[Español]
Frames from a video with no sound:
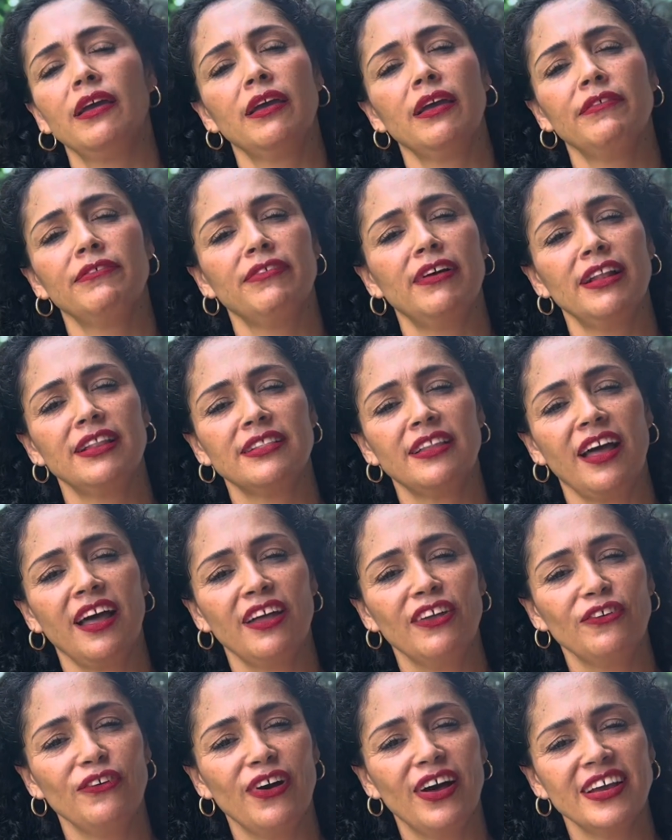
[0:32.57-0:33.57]
he
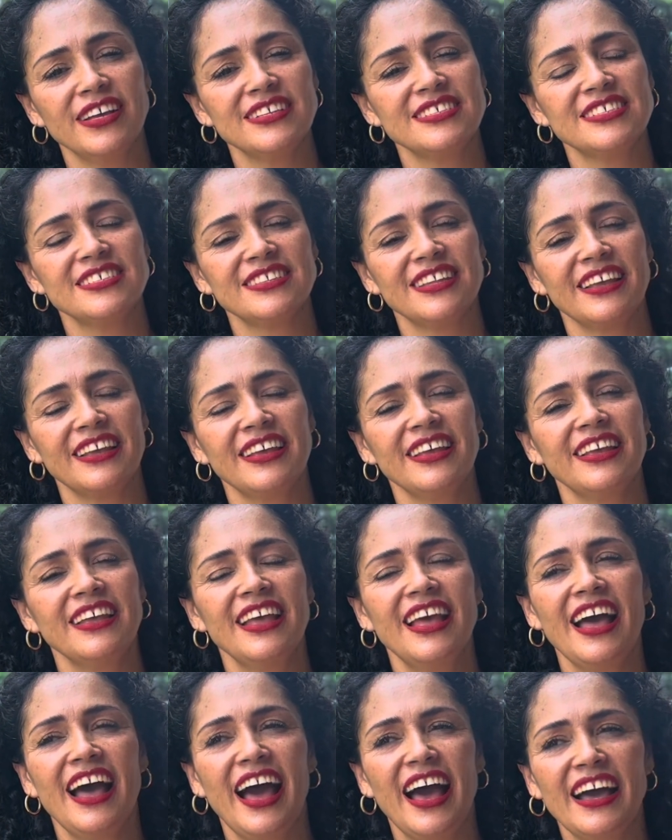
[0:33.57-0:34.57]
faltado a, este,
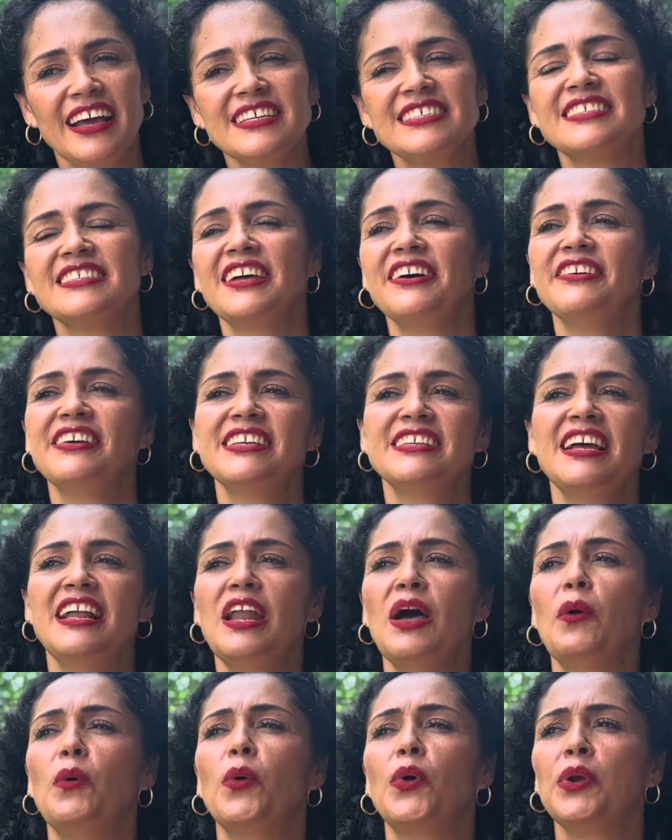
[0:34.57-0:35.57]
a esta bella
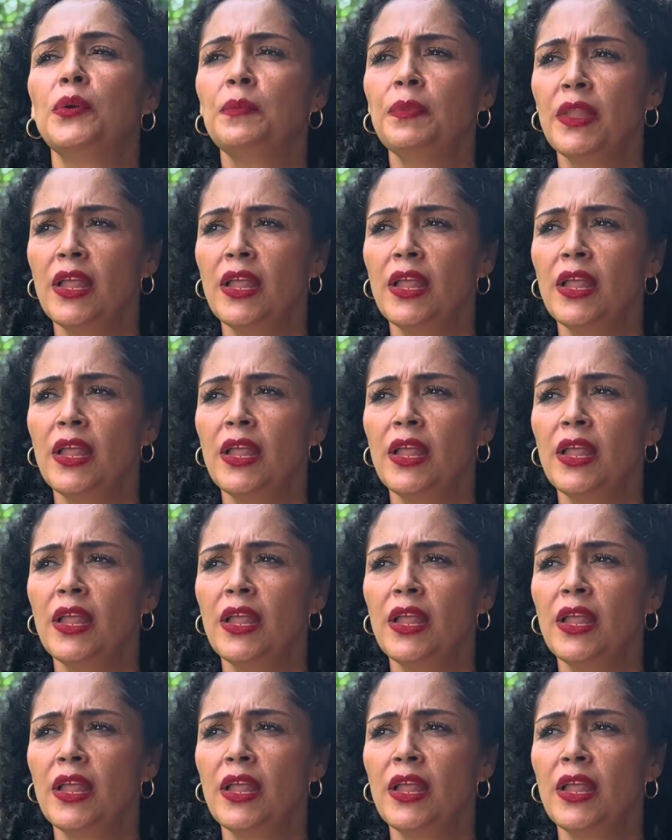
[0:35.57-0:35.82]
labor.